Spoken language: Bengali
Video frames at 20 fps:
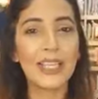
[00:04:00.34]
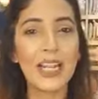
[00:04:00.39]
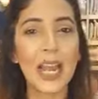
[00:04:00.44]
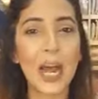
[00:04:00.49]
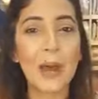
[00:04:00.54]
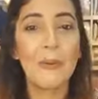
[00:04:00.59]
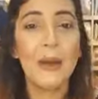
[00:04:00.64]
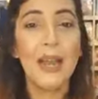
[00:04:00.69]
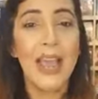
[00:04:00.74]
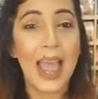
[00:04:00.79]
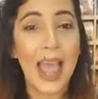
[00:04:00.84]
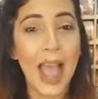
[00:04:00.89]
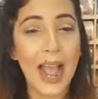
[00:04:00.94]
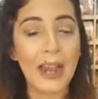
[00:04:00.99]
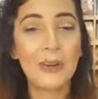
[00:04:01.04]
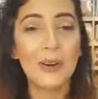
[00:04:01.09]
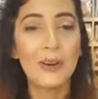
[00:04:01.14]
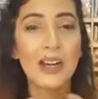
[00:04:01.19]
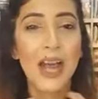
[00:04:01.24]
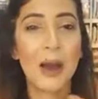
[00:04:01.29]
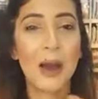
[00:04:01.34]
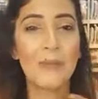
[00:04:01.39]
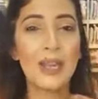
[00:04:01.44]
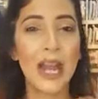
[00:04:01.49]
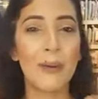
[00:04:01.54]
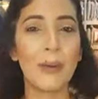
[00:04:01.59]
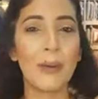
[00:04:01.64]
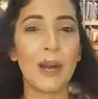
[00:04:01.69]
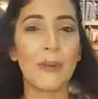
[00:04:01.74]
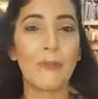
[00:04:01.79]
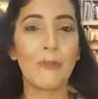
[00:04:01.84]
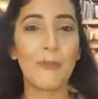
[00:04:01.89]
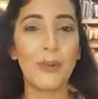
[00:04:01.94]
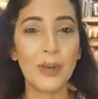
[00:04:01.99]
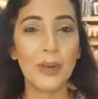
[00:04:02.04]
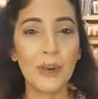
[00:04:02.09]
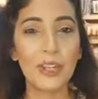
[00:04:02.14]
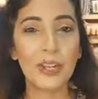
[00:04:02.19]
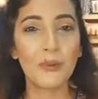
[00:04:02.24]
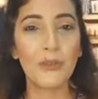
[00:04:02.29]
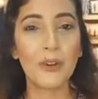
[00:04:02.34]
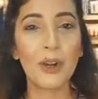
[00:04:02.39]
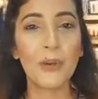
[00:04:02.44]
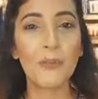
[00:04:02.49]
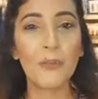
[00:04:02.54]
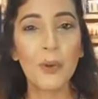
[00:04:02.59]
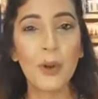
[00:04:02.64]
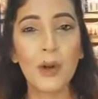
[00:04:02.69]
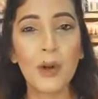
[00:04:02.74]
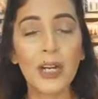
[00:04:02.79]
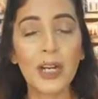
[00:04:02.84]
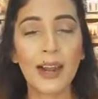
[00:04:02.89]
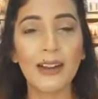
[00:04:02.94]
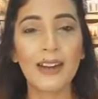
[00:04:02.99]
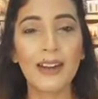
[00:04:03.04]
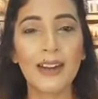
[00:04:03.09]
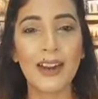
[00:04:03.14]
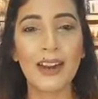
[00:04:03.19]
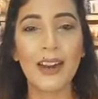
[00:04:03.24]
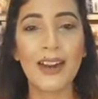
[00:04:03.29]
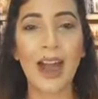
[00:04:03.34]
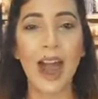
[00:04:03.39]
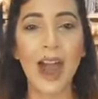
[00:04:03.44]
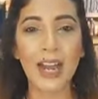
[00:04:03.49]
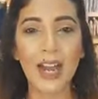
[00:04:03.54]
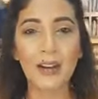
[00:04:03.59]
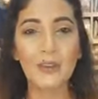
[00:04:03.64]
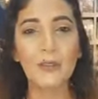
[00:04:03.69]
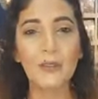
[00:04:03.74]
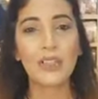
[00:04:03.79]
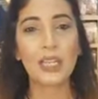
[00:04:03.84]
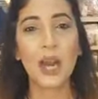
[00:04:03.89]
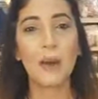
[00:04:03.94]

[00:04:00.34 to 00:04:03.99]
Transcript: দিলাম এখন আমি আমার বিউটিফুল ব্লু কালারের আগানুরটা